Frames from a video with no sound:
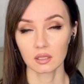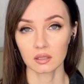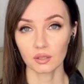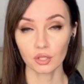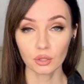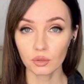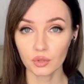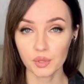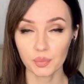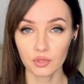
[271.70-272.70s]
То есть кто-то у
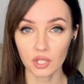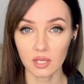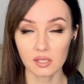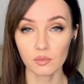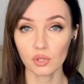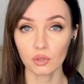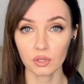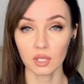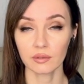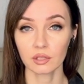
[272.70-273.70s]
нас получает 700
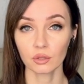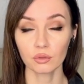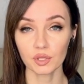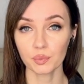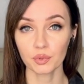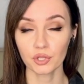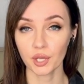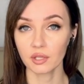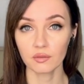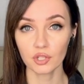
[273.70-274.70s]
евро, кто-то у нас
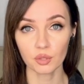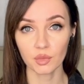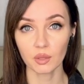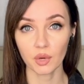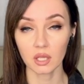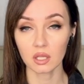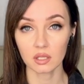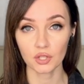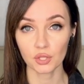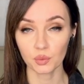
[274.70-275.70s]
получает не выше минималки,
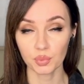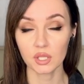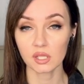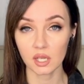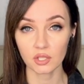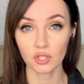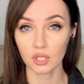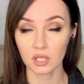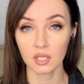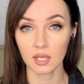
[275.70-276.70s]
это
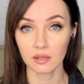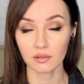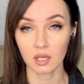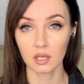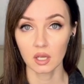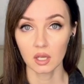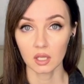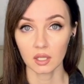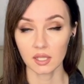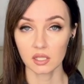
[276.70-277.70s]
654 евро.
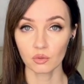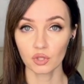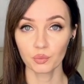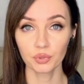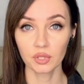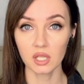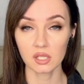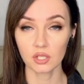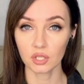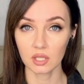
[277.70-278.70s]
Если нужно будет
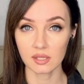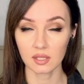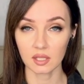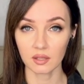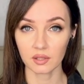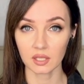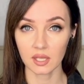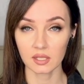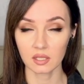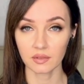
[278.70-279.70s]
300-400 евро
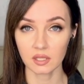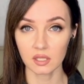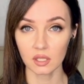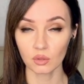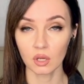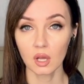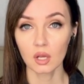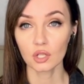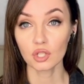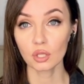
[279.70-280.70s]
отдать за квартиру,
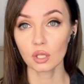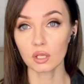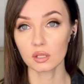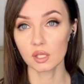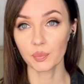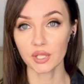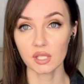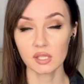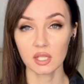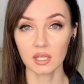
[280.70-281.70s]
что-то
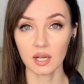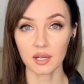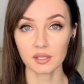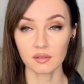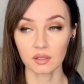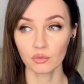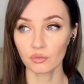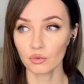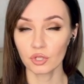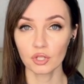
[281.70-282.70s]
заплатить за лекарства, ну,
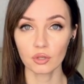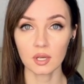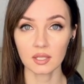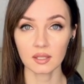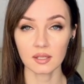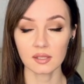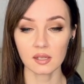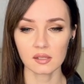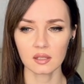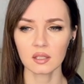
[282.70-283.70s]
нужно еще как-то
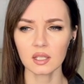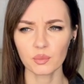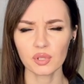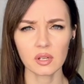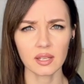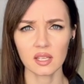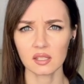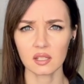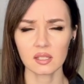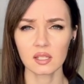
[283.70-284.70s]
одеться. Да ладно, пускай
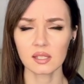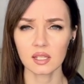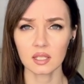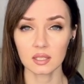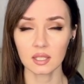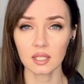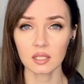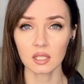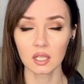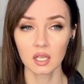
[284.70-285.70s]
есть разные
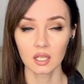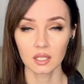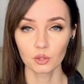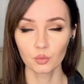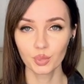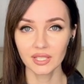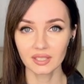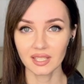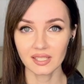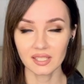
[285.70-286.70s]
секонд-хенды. Ну, блин,
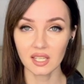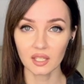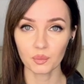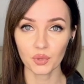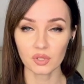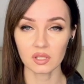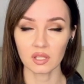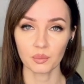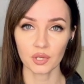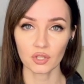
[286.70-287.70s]
на эти деньги просто
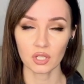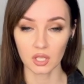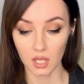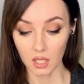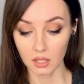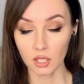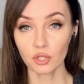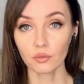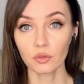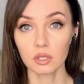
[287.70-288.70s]
не прожить. Так
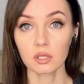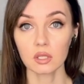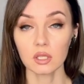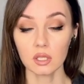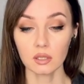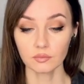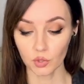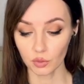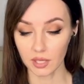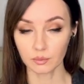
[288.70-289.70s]
что вот, и,
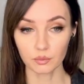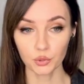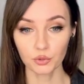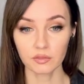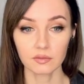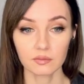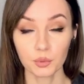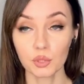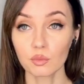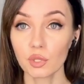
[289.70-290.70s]
ну да, буду, в
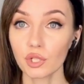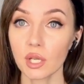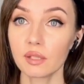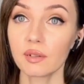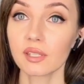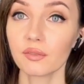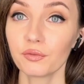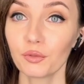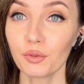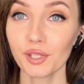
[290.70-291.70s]
общем, держать вас
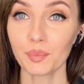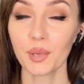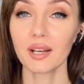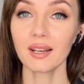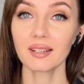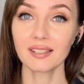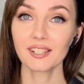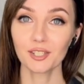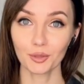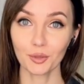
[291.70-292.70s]
в курсе, пока,
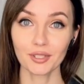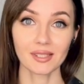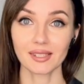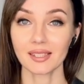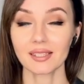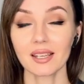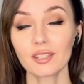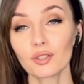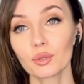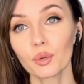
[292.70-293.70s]
конечно, хочется
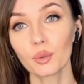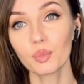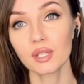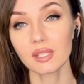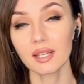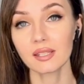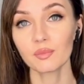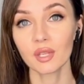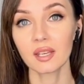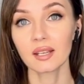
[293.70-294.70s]
сказать, что перестаньте
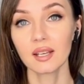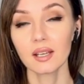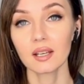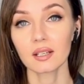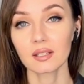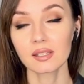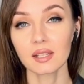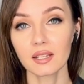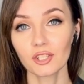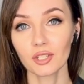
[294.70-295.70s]
мне э,
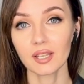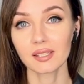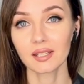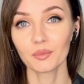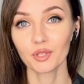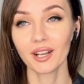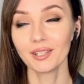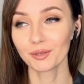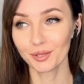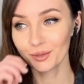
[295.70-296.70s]
слать счета за
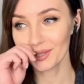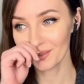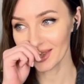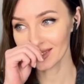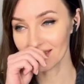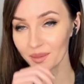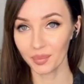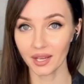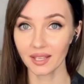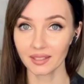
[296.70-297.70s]
коммунальные услуги, мне это
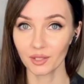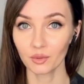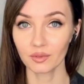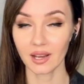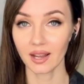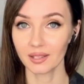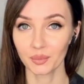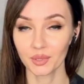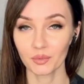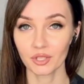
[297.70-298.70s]
неприятно, но ну, реально,
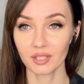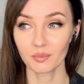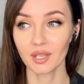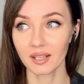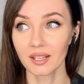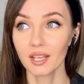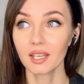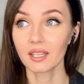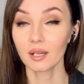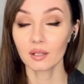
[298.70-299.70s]
потому что я,
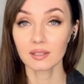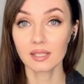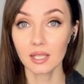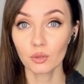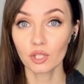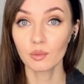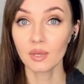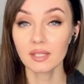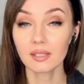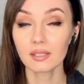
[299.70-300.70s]
я следующий месяц